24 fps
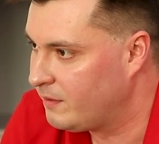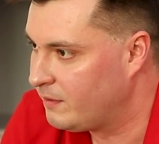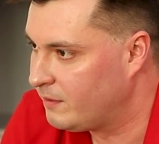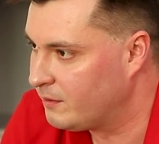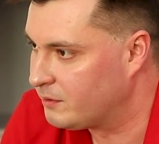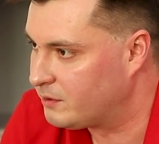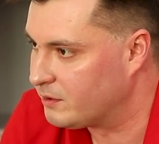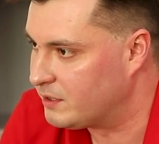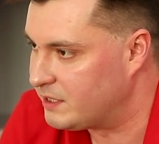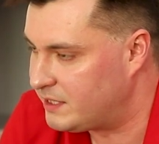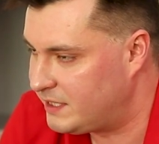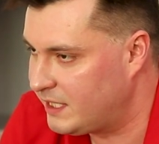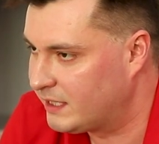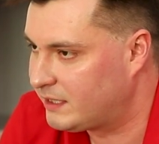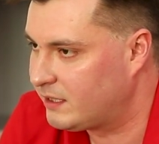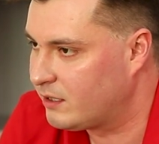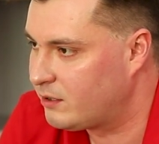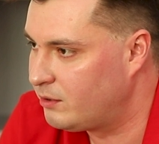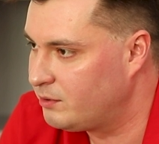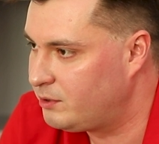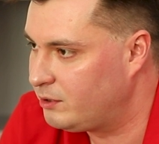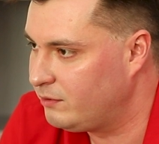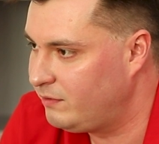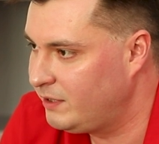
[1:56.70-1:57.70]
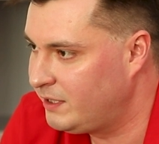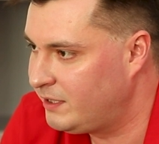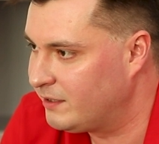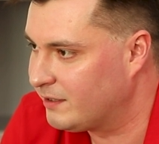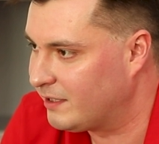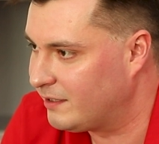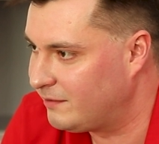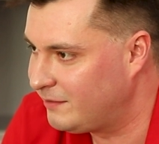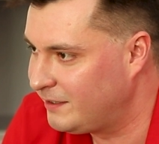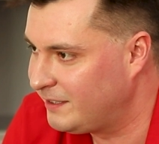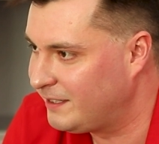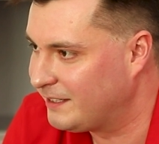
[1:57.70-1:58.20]
Ну, то есть я-то грудь увидел,
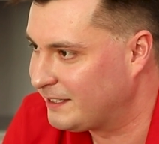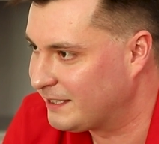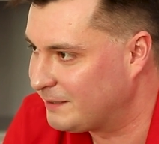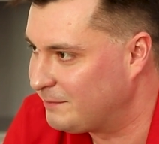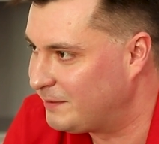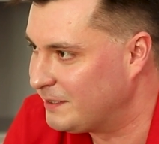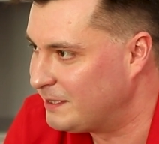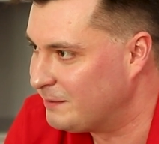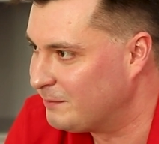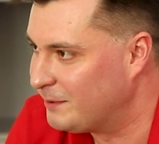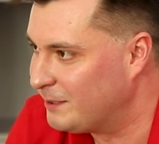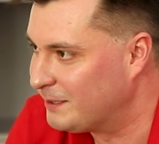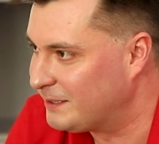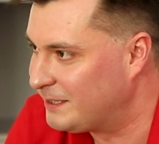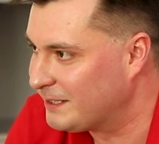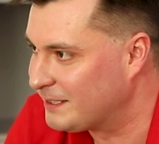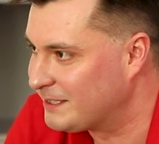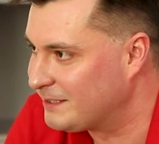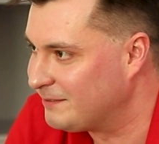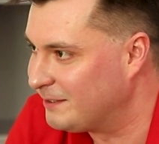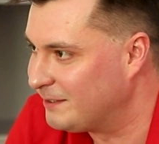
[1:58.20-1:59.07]
а вы, я так понимаю, так